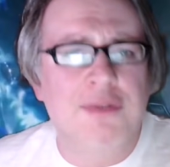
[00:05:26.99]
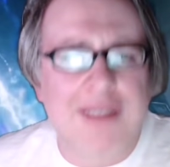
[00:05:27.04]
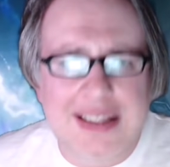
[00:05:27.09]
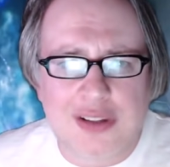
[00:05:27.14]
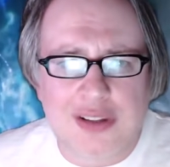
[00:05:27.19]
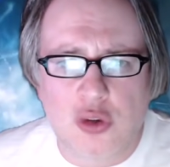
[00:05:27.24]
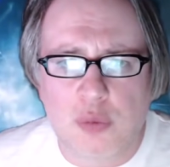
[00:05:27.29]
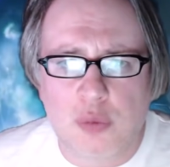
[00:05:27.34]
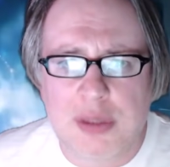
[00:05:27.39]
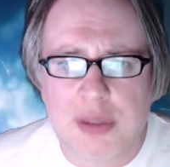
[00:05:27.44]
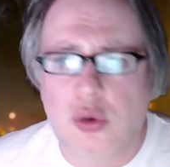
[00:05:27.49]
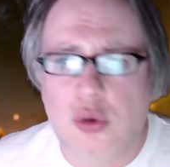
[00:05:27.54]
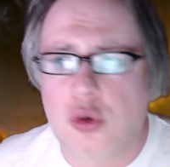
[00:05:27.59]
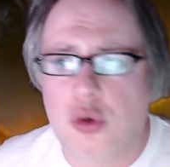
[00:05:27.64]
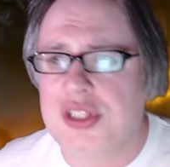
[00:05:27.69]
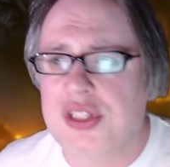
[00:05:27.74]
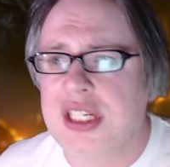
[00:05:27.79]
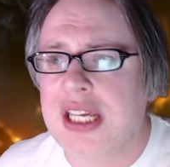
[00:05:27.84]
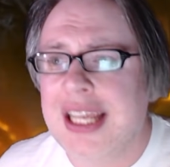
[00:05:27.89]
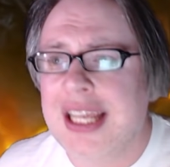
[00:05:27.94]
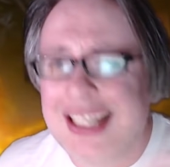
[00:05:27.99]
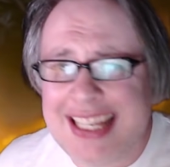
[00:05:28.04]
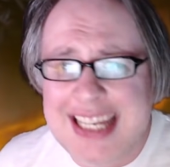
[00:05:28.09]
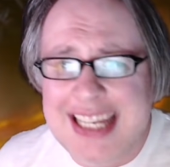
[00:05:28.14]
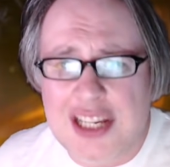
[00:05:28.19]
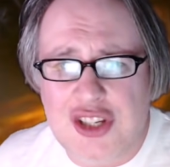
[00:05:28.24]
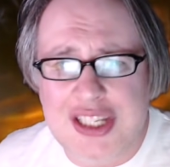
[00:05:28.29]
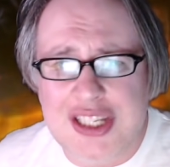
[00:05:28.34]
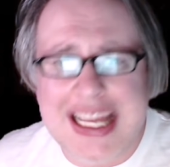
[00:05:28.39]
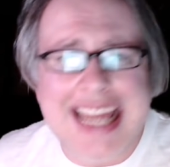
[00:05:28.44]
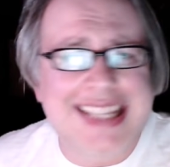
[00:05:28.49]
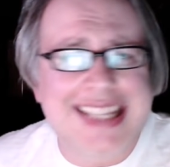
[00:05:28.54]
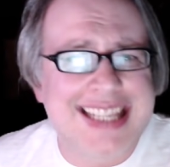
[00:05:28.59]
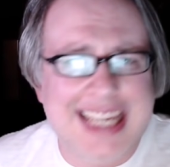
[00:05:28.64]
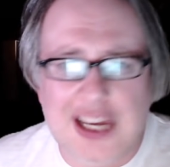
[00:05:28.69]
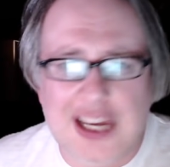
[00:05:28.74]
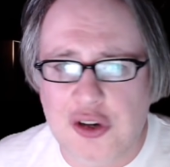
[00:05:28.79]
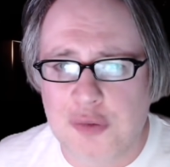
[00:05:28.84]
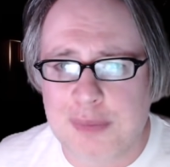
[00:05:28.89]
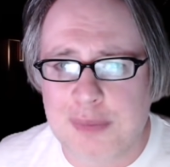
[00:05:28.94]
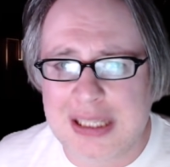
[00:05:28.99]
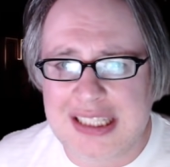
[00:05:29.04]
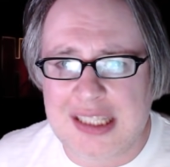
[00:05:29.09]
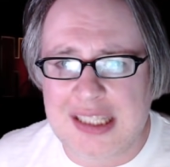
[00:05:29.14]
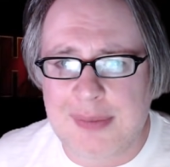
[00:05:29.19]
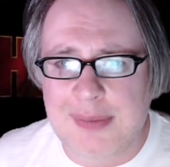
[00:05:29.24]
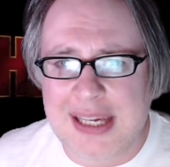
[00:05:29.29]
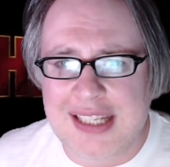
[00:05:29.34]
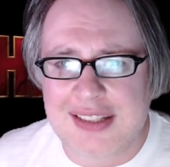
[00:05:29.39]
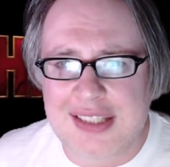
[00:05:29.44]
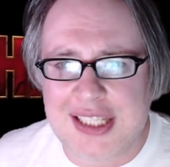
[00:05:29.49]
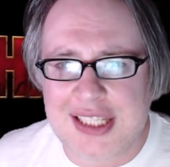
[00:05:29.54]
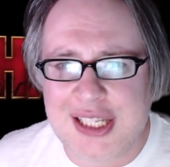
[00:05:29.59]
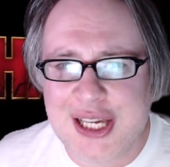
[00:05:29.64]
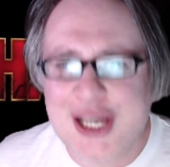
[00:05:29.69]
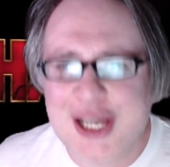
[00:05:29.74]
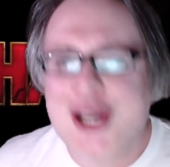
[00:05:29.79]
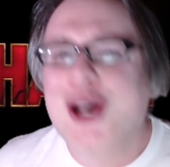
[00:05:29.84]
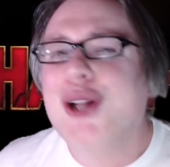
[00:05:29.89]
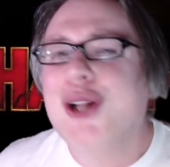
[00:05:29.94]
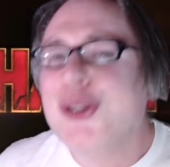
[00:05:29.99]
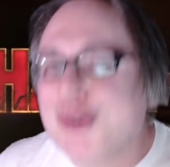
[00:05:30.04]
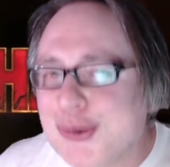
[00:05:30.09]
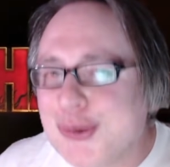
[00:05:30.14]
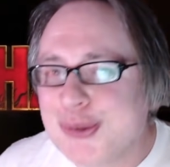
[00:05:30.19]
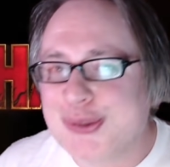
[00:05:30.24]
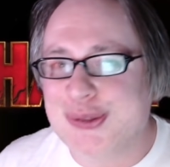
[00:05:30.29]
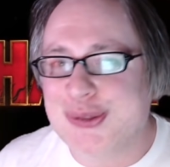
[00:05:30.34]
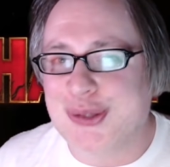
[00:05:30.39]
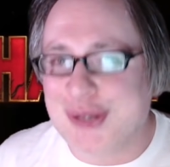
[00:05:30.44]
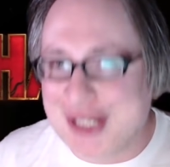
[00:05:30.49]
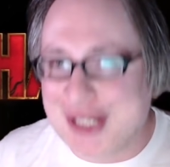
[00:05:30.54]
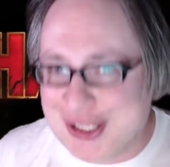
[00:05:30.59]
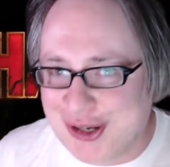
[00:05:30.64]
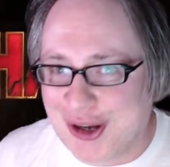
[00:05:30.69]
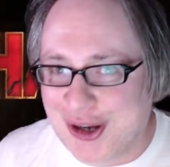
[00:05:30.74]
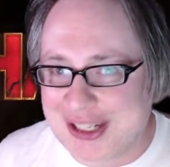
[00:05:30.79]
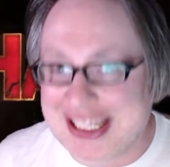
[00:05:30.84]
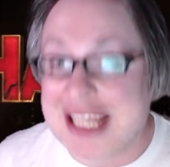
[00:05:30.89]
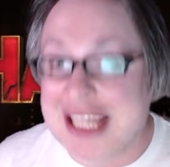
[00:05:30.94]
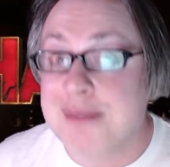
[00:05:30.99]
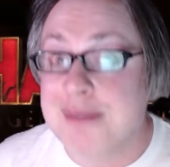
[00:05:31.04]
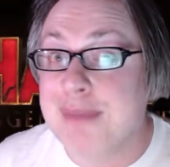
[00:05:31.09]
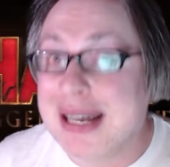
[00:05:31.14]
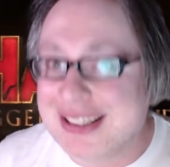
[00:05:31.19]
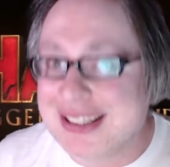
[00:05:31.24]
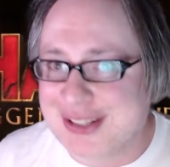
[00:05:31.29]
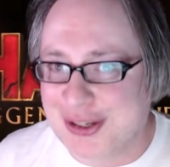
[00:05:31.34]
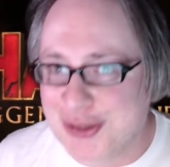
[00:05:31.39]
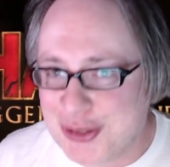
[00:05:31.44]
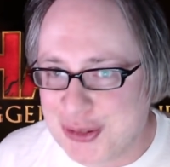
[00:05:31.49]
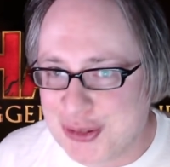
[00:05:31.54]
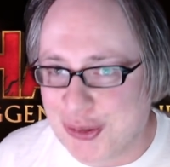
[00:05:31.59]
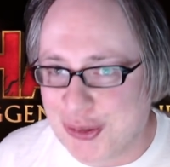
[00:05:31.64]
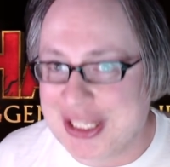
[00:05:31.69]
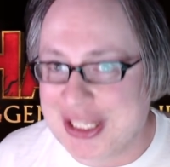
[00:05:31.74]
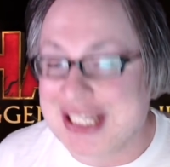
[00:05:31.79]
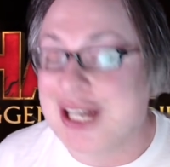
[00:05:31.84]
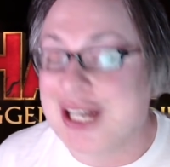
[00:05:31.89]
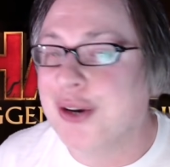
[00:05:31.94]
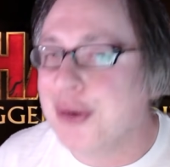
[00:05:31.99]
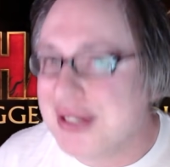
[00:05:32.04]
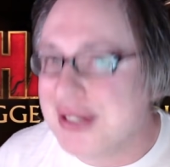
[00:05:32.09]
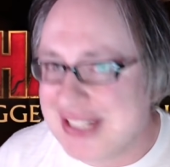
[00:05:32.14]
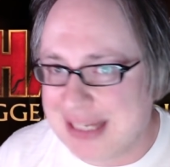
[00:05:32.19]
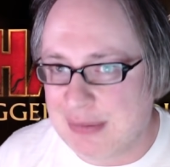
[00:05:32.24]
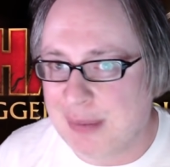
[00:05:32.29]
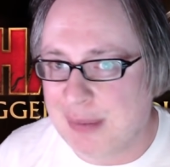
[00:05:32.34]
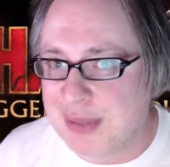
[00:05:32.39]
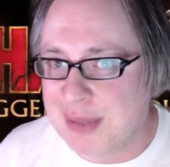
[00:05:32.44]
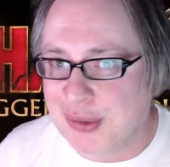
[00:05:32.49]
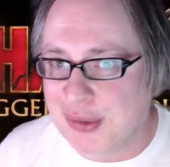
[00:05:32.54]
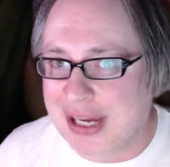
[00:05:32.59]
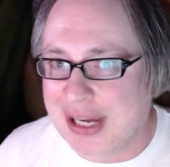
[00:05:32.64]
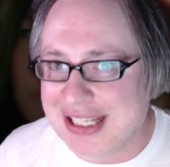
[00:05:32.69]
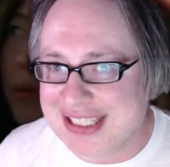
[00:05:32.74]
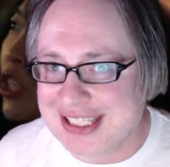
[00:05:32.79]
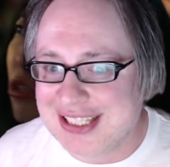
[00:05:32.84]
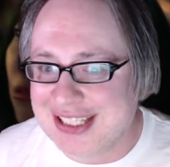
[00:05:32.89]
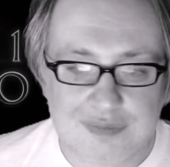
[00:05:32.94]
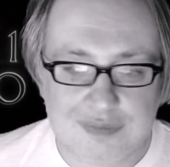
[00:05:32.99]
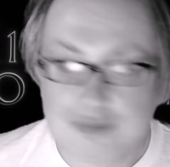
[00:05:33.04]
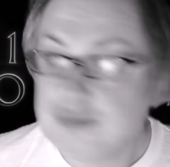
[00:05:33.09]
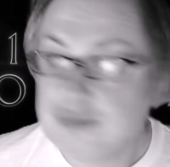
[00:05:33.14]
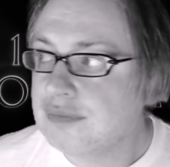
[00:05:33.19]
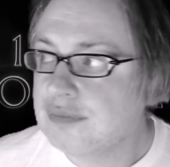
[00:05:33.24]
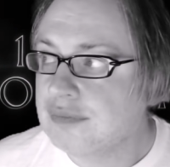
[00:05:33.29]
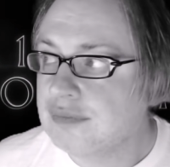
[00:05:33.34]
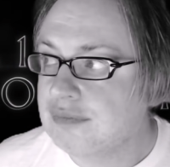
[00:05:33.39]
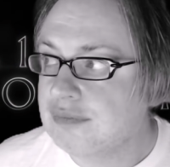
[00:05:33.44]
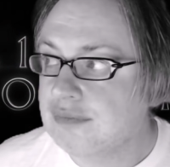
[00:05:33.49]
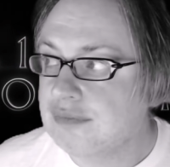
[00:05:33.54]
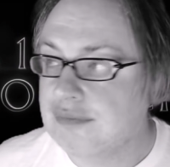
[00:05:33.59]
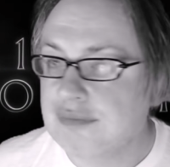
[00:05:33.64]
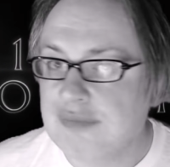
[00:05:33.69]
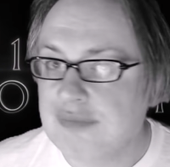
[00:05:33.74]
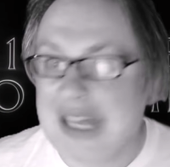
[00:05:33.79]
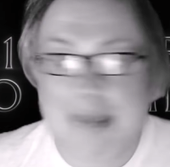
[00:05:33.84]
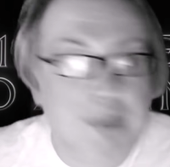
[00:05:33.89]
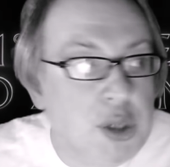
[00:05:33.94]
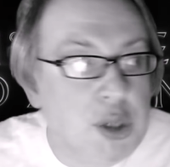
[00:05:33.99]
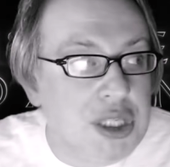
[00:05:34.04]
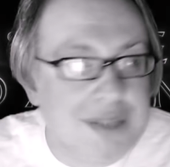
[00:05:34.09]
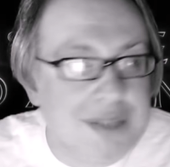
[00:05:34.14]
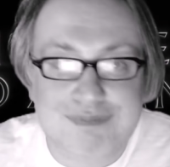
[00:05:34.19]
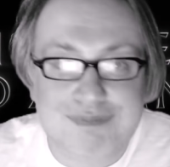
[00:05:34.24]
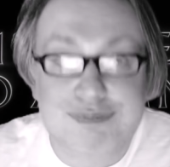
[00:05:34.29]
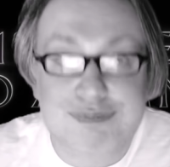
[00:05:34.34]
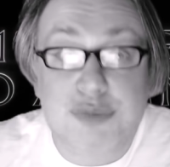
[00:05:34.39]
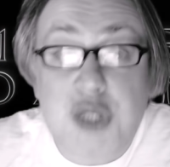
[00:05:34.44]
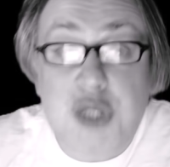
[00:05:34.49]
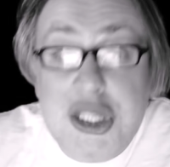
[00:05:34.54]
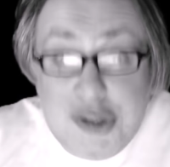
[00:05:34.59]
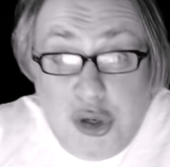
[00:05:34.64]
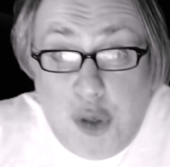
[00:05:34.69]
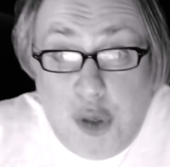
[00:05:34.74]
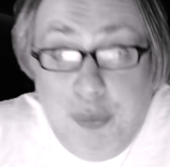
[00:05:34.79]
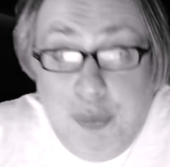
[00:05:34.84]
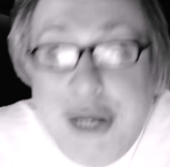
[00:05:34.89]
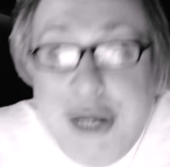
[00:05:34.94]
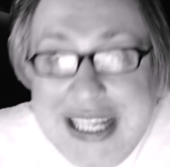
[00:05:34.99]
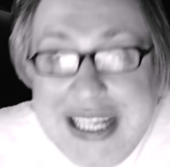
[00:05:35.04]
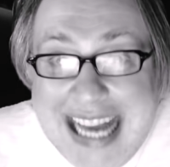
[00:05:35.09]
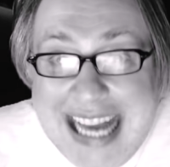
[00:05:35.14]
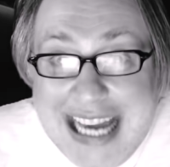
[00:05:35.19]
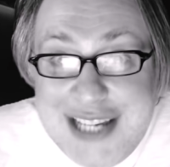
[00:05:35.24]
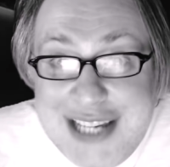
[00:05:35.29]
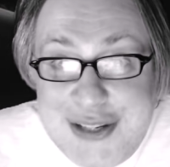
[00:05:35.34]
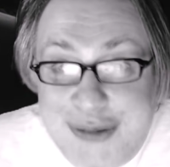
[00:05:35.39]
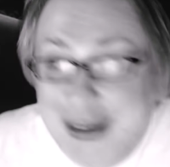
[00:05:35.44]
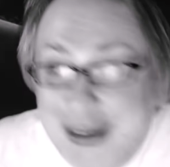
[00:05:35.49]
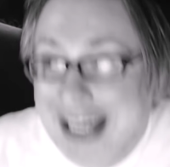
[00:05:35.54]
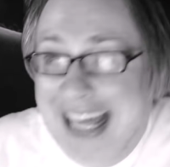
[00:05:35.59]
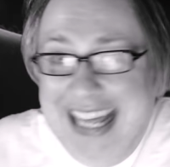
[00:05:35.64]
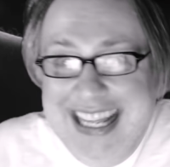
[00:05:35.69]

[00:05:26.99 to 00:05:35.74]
effetti luminosi, linee cinetiche e combattimenti, tutto ricorda i battle shonen a cui siamo abituati. E poi ci sono pure i kaiju!